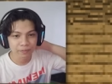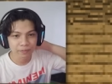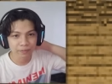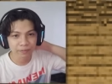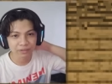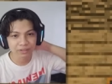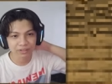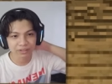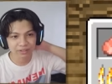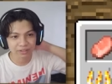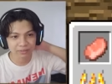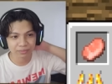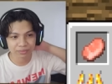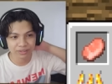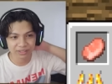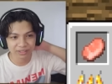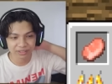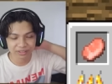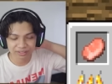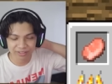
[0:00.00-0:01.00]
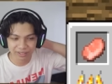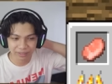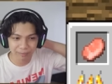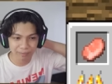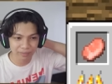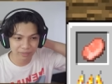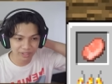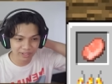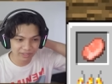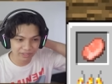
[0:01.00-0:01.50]
Oke, craftingan
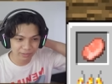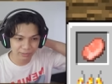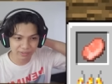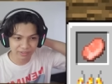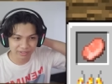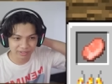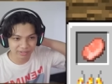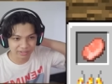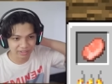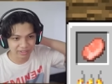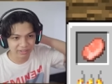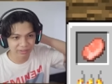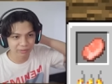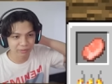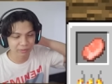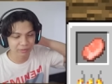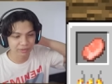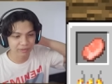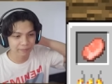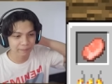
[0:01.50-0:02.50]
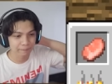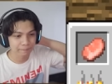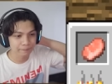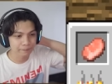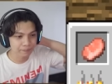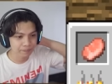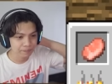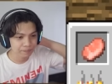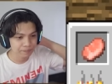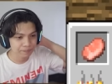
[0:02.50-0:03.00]
kenapa ada warna yellow ya?
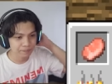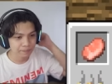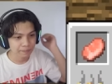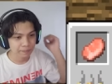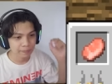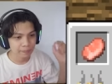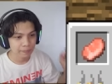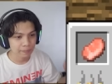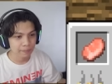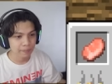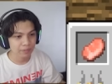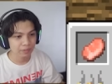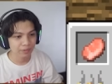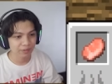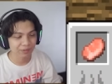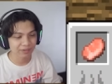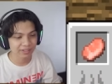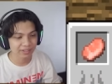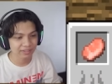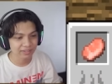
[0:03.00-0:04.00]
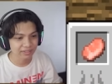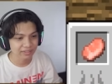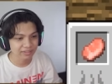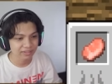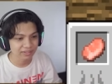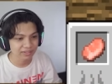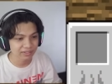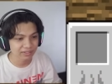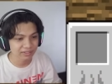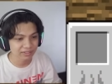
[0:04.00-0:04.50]
Nah, lihat
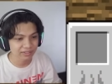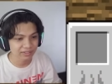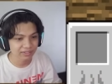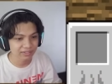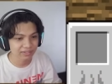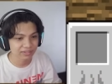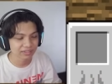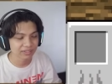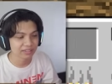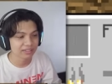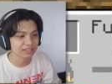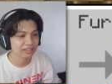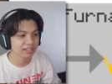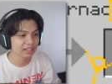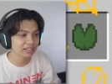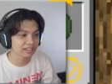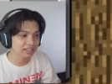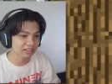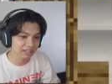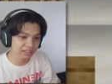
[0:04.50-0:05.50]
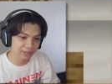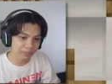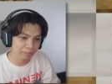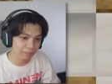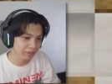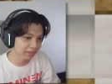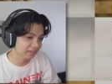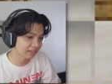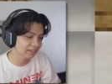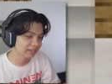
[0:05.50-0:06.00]
guys. Hmm, jadi lili
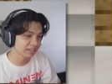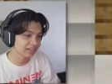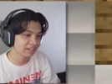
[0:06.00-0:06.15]
pet